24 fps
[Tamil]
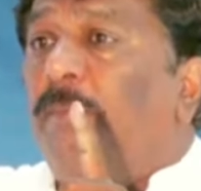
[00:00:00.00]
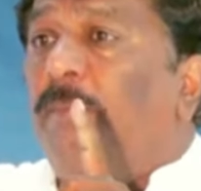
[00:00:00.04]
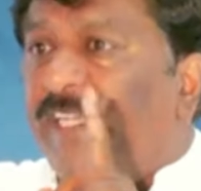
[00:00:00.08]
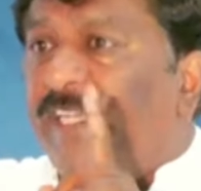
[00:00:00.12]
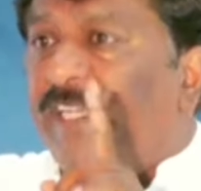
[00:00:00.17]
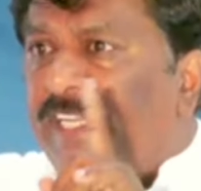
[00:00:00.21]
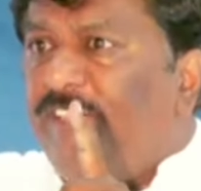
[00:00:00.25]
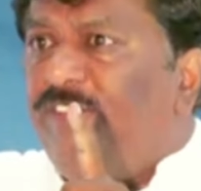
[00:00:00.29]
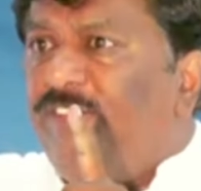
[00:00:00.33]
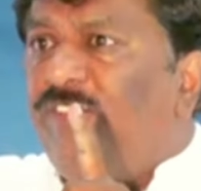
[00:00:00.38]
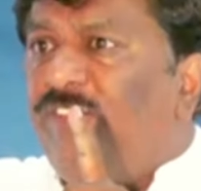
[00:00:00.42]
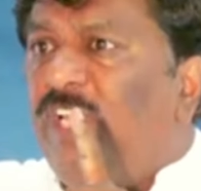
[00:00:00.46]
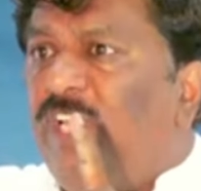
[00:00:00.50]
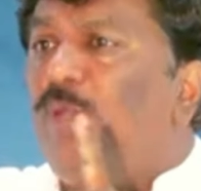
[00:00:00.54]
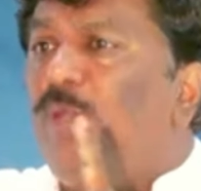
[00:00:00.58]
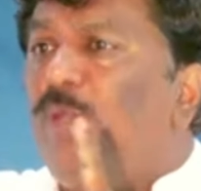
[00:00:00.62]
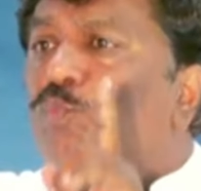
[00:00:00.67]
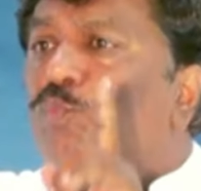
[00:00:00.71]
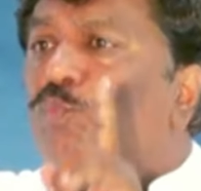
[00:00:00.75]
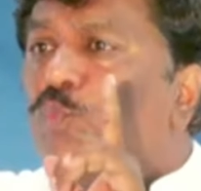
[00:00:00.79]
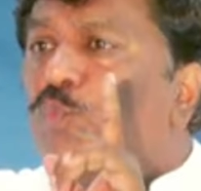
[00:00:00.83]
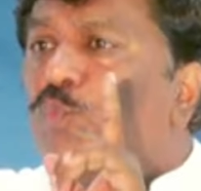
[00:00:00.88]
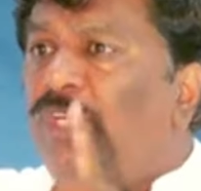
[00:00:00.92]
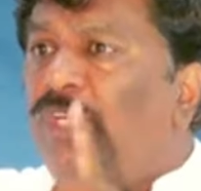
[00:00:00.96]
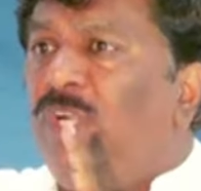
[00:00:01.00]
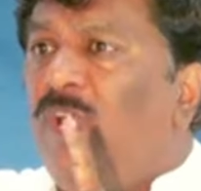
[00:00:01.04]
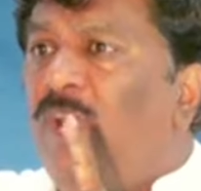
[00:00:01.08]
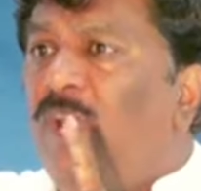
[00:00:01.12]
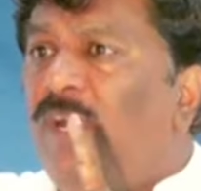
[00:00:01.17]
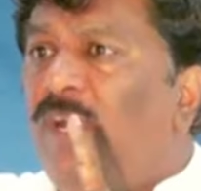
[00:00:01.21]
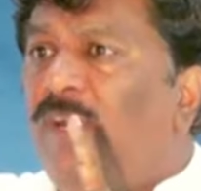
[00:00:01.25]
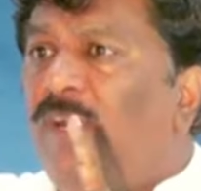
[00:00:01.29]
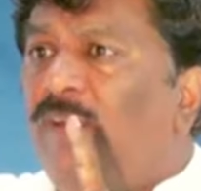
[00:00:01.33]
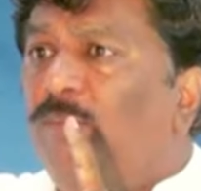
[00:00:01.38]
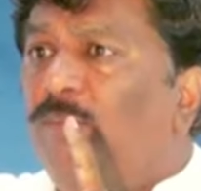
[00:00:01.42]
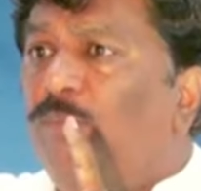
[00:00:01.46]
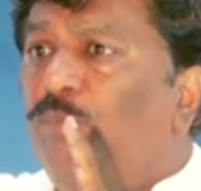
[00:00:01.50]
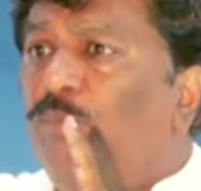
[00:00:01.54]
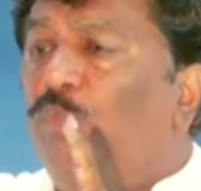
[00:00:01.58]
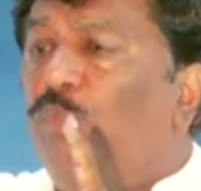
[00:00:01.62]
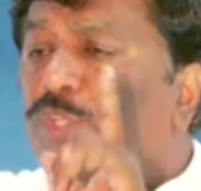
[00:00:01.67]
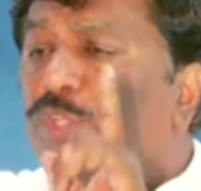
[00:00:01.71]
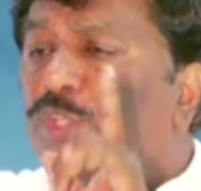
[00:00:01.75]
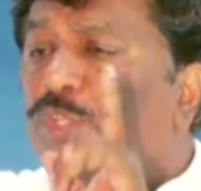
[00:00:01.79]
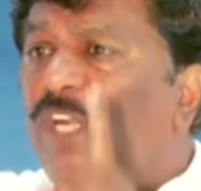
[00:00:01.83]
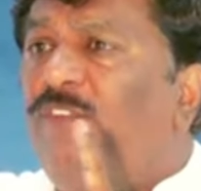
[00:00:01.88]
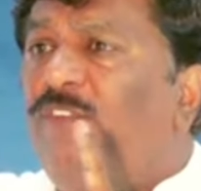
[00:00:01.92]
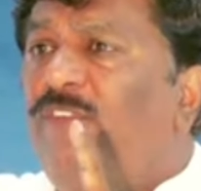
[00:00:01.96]
மறைந்த முன்னாள்
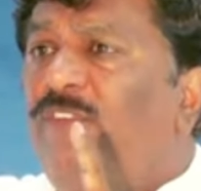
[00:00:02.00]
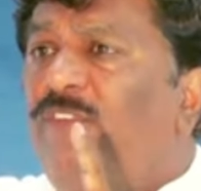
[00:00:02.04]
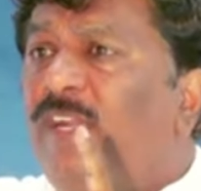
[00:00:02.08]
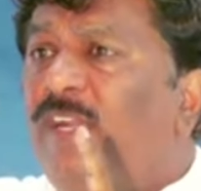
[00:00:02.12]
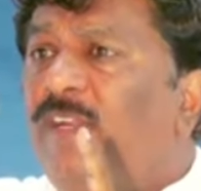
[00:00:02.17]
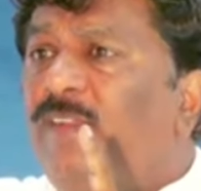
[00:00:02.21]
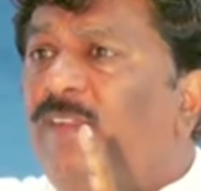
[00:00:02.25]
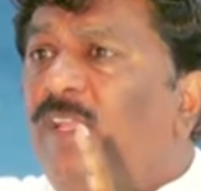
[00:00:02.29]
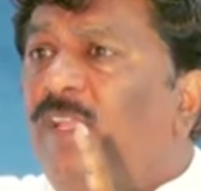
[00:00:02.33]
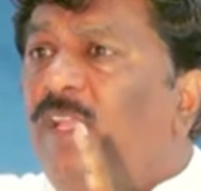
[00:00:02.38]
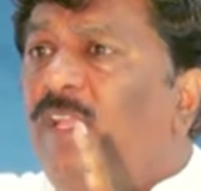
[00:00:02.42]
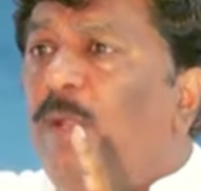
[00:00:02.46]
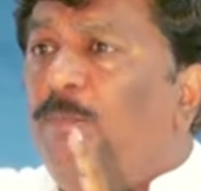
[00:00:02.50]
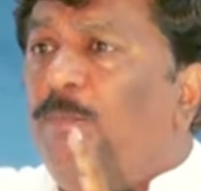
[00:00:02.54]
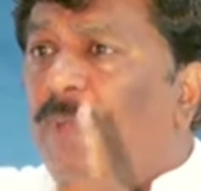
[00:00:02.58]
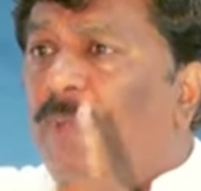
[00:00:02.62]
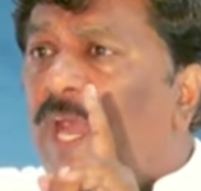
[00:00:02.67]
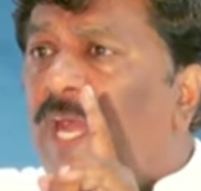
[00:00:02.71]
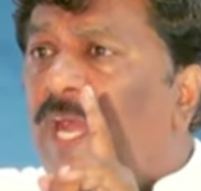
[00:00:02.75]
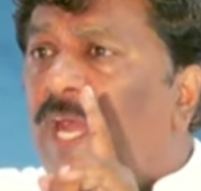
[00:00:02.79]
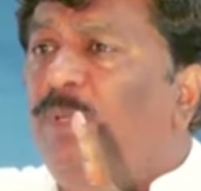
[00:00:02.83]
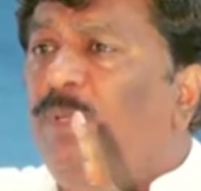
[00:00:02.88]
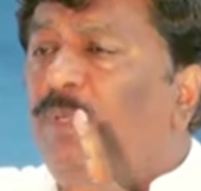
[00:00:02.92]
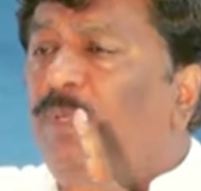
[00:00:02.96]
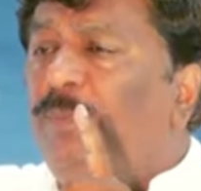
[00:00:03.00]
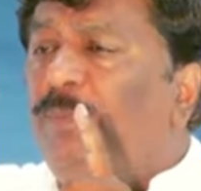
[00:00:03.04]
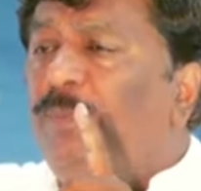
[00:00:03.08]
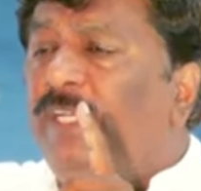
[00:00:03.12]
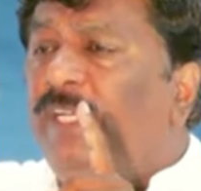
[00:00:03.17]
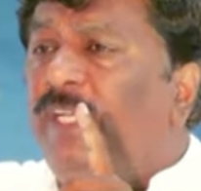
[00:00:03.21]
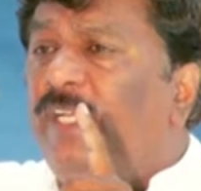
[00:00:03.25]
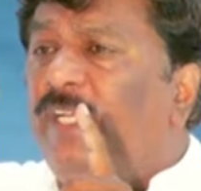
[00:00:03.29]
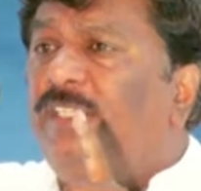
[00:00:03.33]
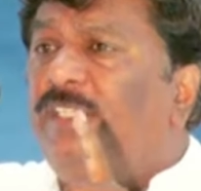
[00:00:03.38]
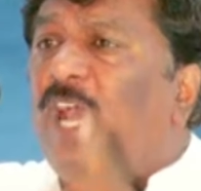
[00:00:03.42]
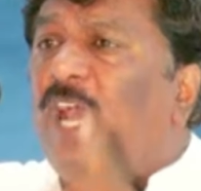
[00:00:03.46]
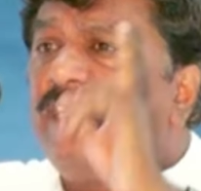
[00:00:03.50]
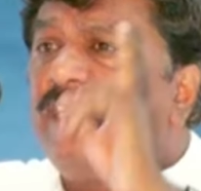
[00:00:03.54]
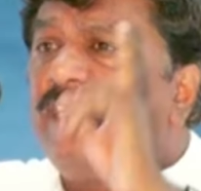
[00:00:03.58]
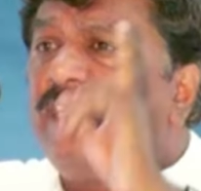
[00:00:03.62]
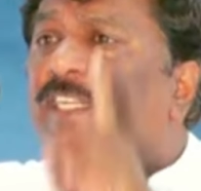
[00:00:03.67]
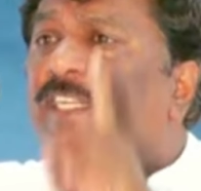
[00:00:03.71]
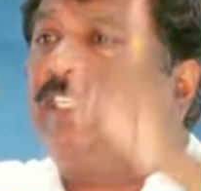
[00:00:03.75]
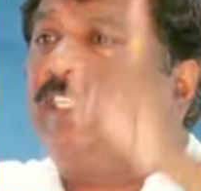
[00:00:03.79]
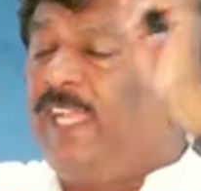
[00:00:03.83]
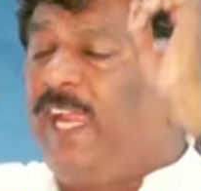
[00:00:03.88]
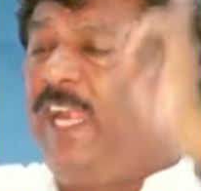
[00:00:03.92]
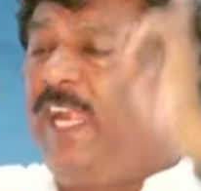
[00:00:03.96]
முதல்வர் மாண்புமிகு
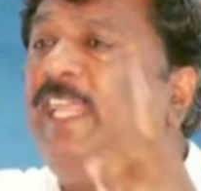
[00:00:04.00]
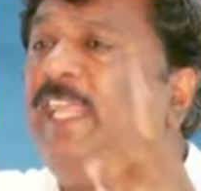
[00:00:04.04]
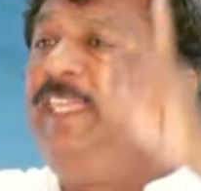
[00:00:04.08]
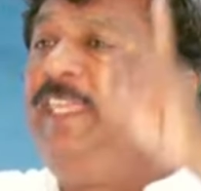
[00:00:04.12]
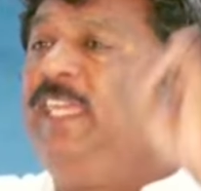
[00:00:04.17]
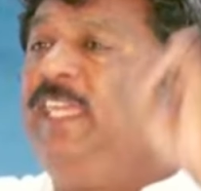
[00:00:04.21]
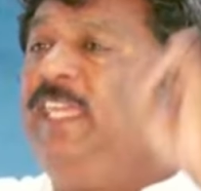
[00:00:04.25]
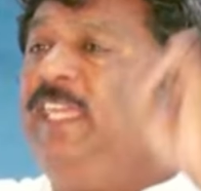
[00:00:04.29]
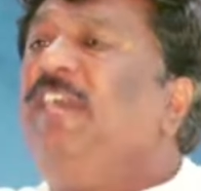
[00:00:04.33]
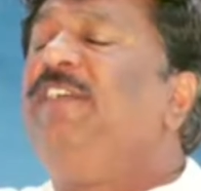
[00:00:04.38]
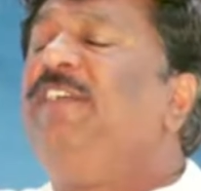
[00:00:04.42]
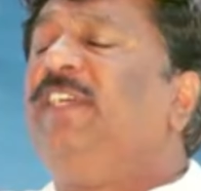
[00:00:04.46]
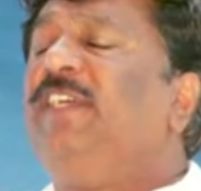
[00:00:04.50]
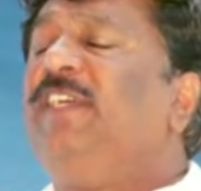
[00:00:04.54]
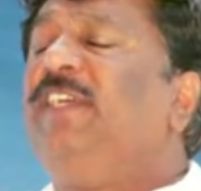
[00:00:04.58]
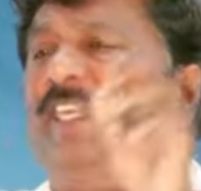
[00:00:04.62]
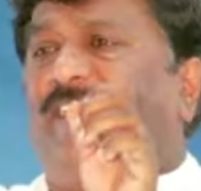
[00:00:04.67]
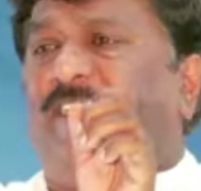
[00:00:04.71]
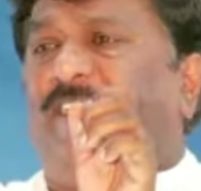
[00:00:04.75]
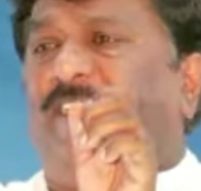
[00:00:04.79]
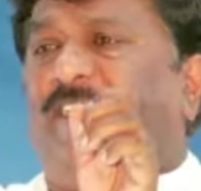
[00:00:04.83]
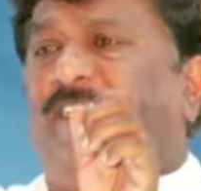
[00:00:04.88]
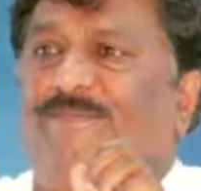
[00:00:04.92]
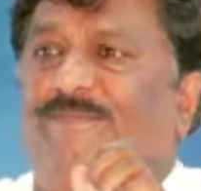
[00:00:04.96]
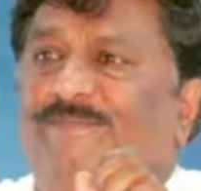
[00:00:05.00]
டாக்டர் கலைஞர் அவர்கள்